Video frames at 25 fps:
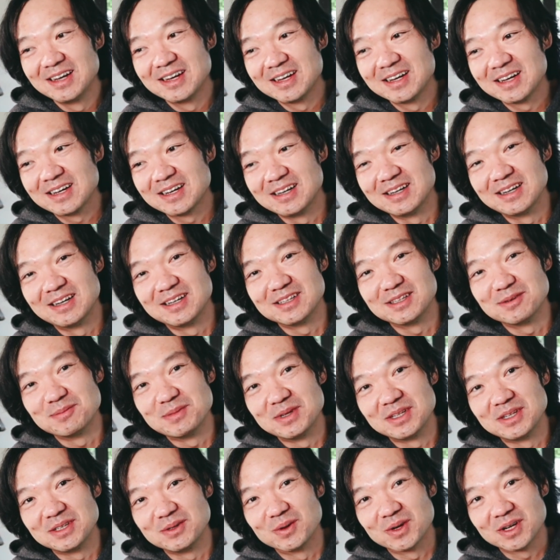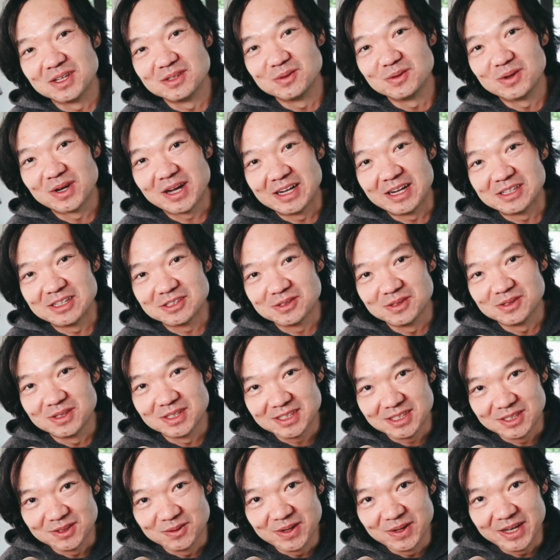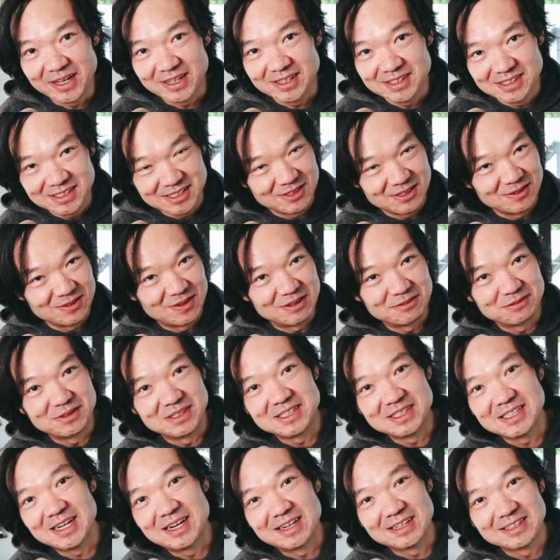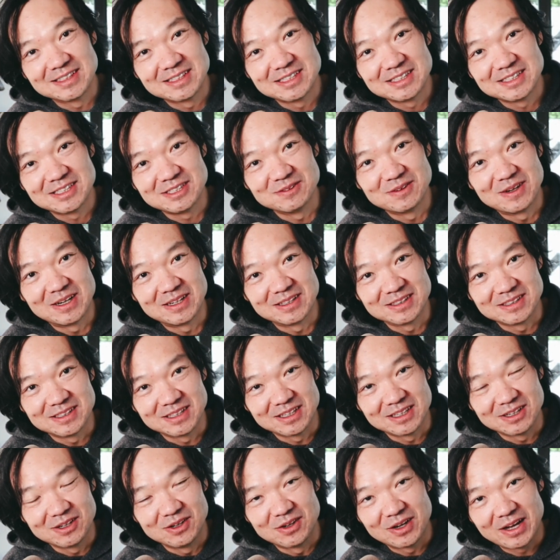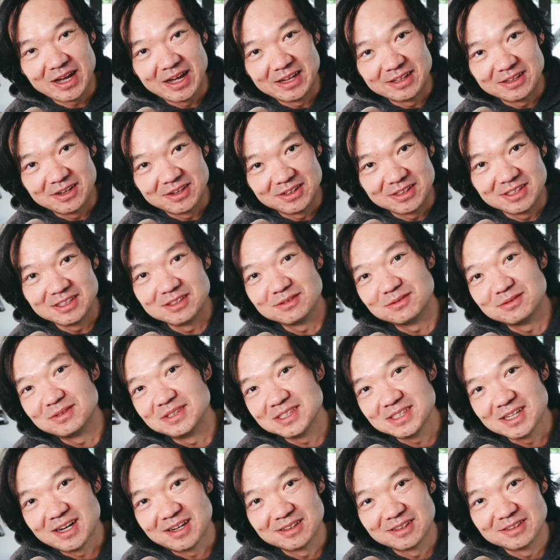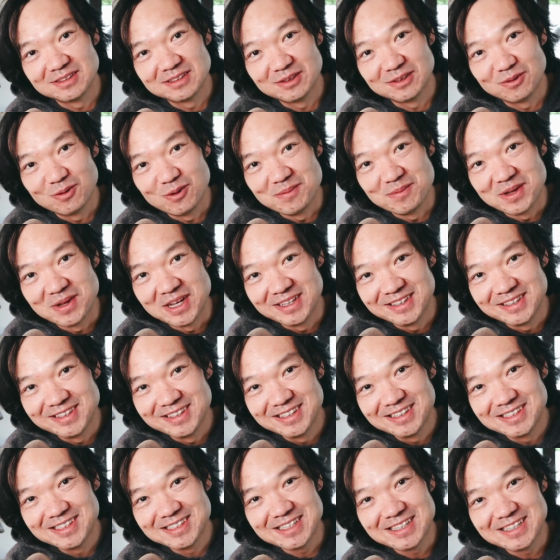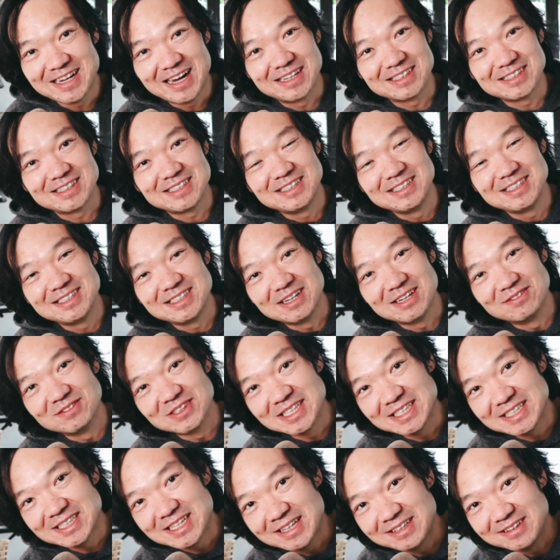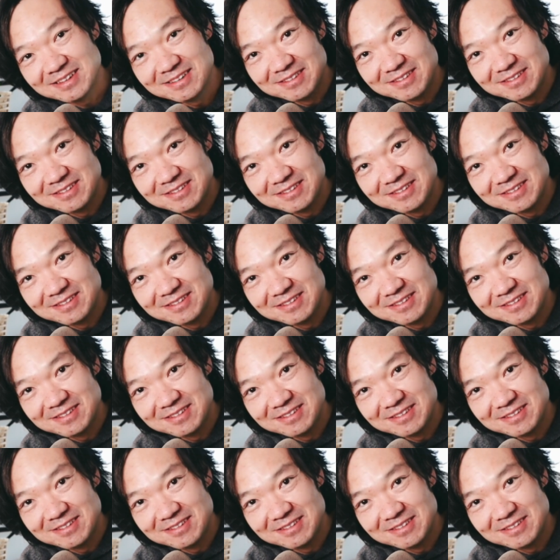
呃，那么有更多感受和体会，希望分享，希望能够看到你的分享。我们下期节目再见。